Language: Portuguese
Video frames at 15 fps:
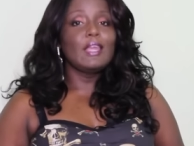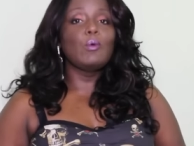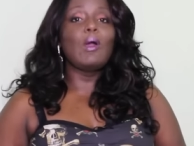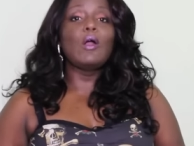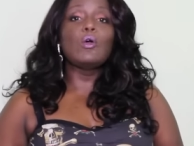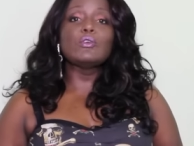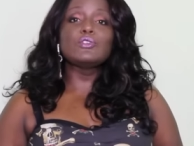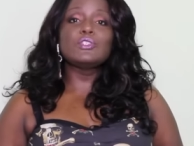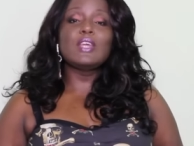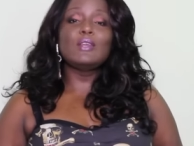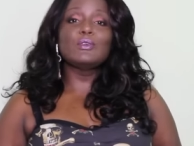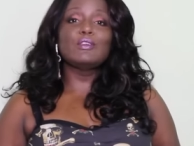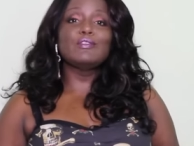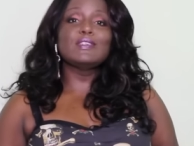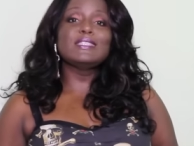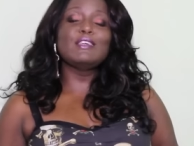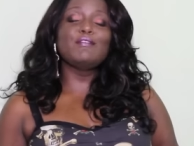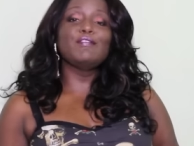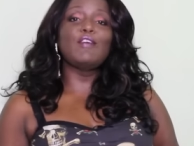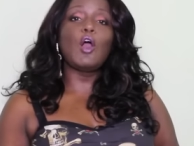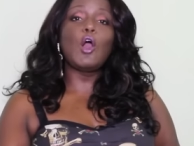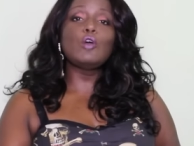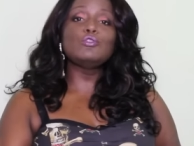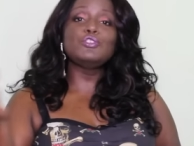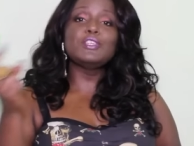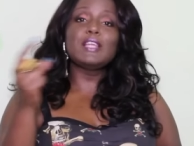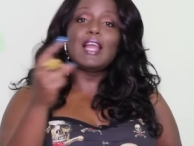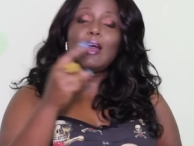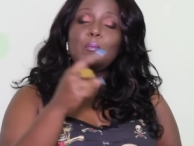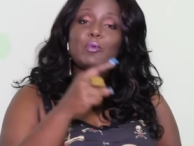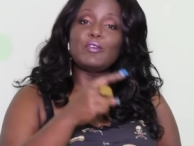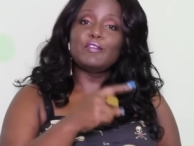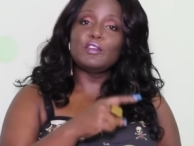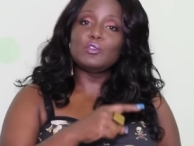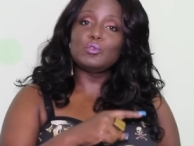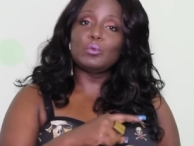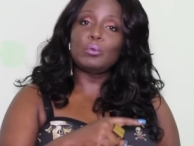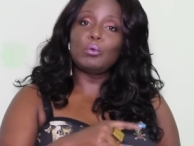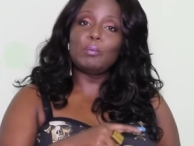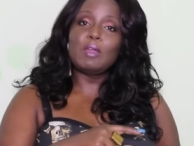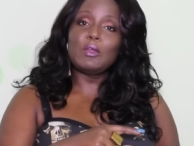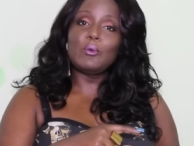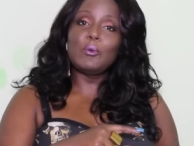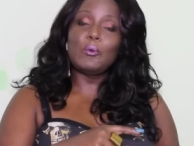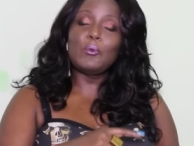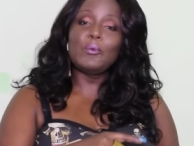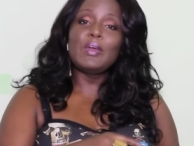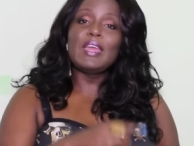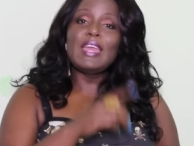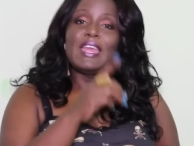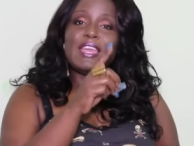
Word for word: eu aconselho que você volte lá para o vídeo número 1